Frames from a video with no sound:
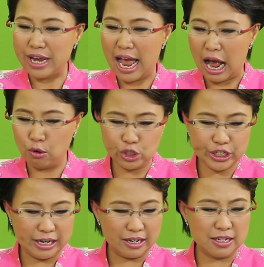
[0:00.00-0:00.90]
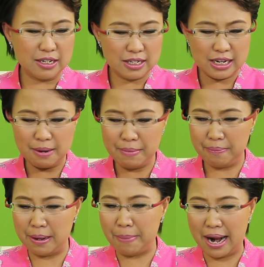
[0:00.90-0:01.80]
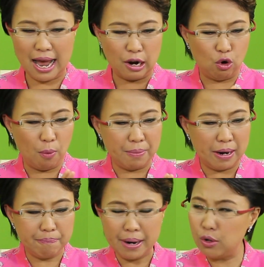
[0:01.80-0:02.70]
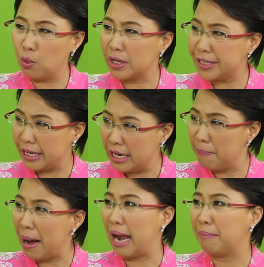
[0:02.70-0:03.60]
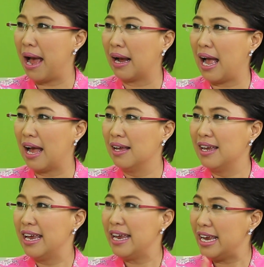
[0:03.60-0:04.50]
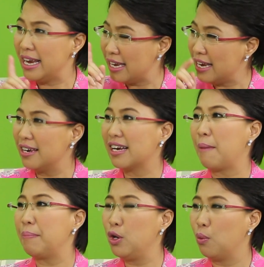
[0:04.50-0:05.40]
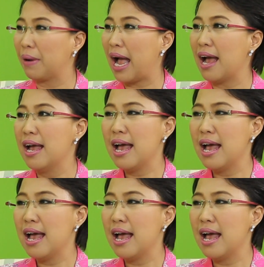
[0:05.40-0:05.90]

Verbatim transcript: วอย่าเอาจิตที่มันมีพลังลบนั้นไปอยู่กับสิ่งที่ผ่านมาค่ะครับผมอีกนิดนึงครับพี่หนุ่มค่ะ